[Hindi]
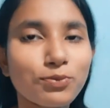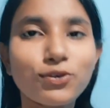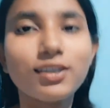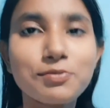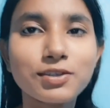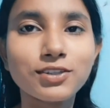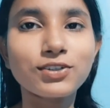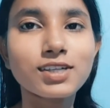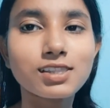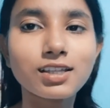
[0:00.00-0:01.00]
बोले में
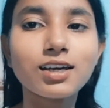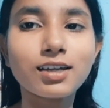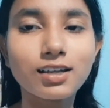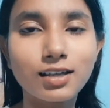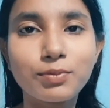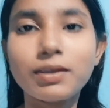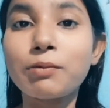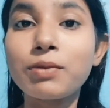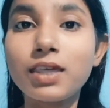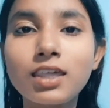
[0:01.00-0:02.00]
थोड़ा सा हाँ कभी
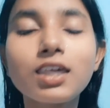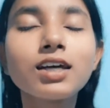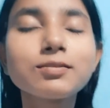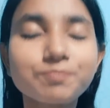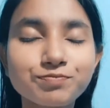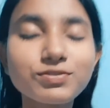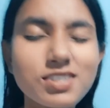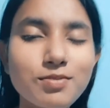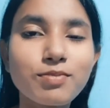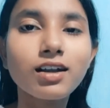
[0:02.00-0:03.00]
कभी
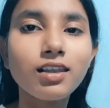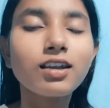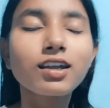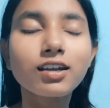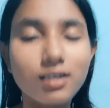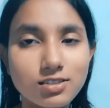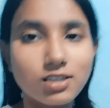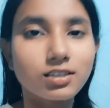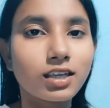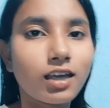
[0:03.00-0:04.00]
ज़बान लड़खड़ा
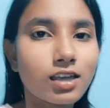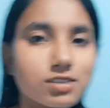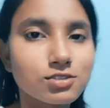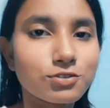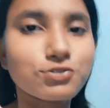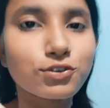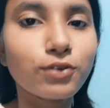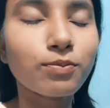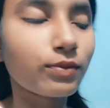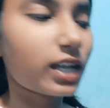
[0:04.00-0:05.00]
जाती है गाइस सो
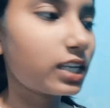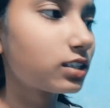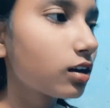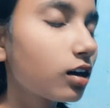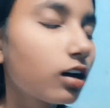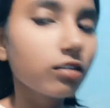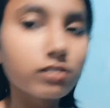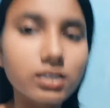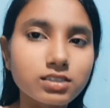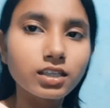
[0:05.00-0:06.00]
डोंट माइंड
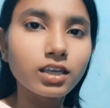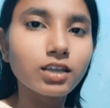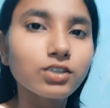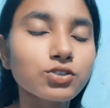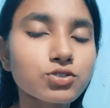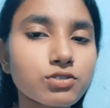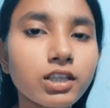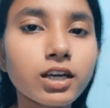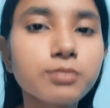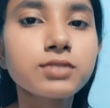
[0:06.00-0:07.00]
वैसे
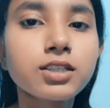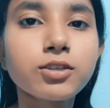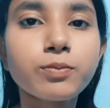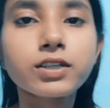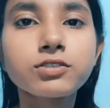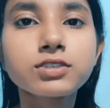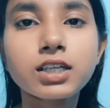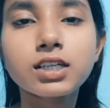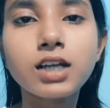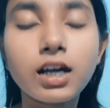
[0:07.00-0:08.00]
यूजुअली हम दोपहर को
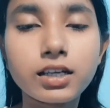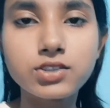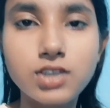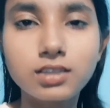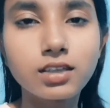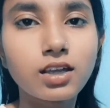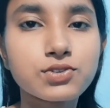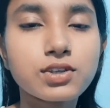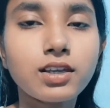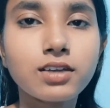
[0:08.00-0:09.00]
खाना खा के जाते हैं
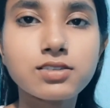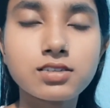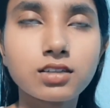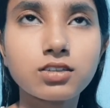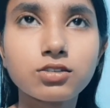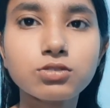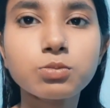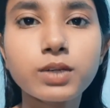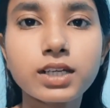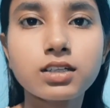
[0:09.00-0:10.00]
आजकल लेट से जाते हैं तो
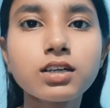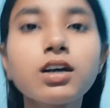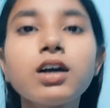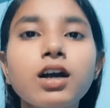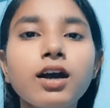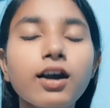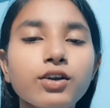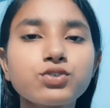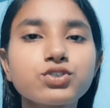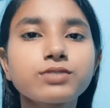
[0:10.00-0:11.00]
बट
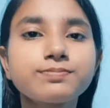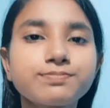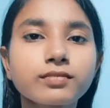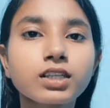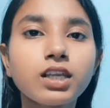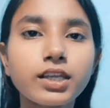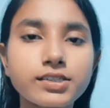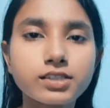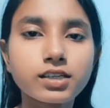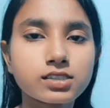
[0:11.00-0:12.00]
आज हम लेट
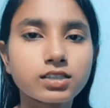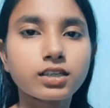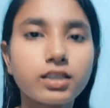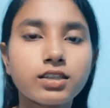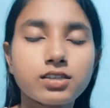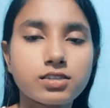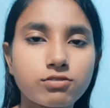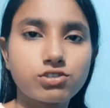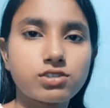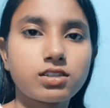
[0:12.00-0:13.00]
से नाश्ता किए थे इसी
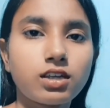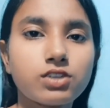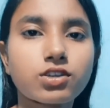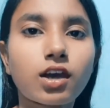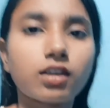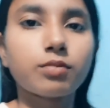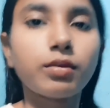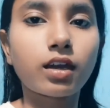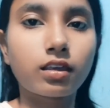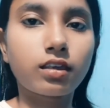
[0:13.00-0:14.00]
वजह से आज खाना
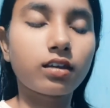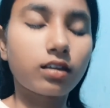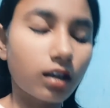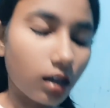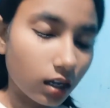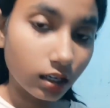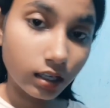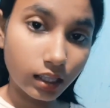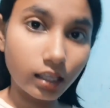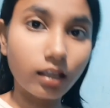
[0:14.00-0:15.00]
भी आके कर, आ कर
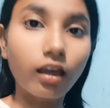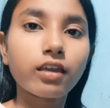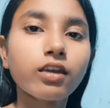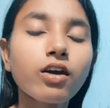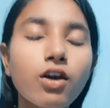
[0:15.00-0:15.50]
के खाए